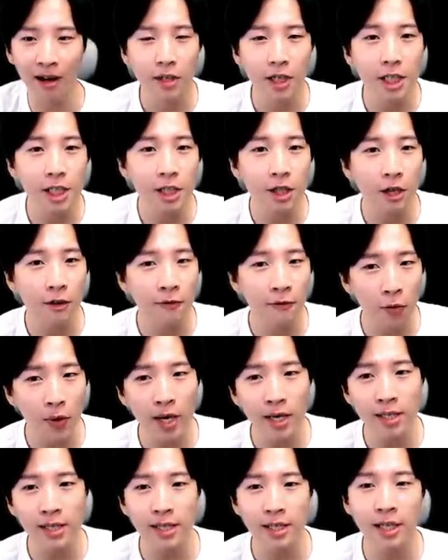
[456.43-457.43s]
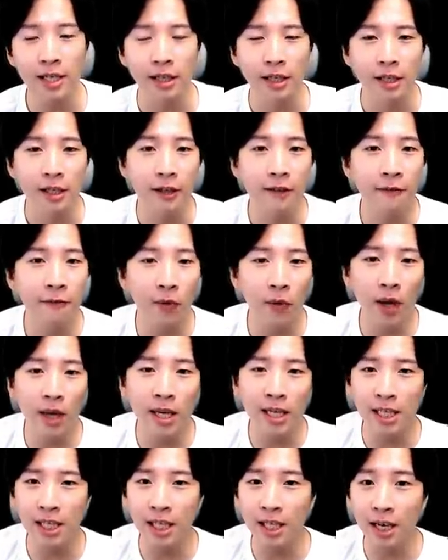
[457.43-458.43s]
디지털 포렌식은 이
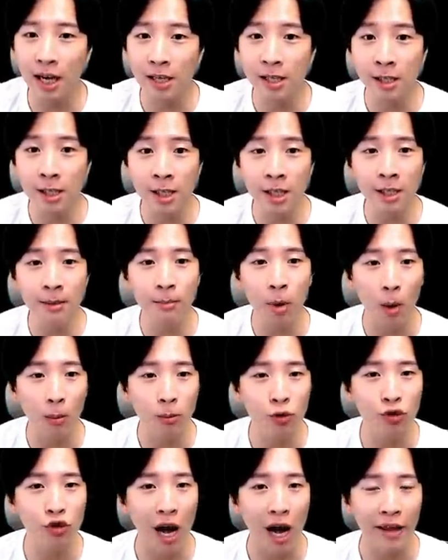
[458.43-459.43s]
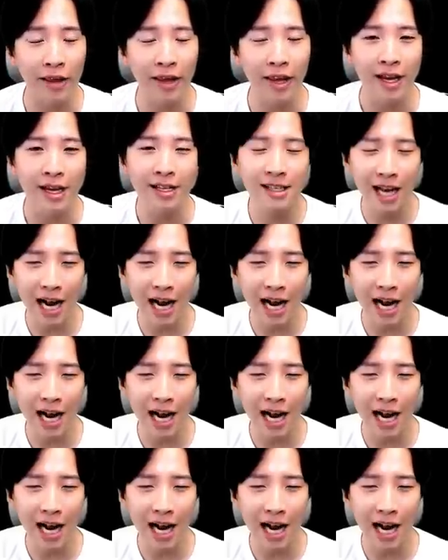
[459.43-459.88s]
포렌식이라는 큰 범주 안에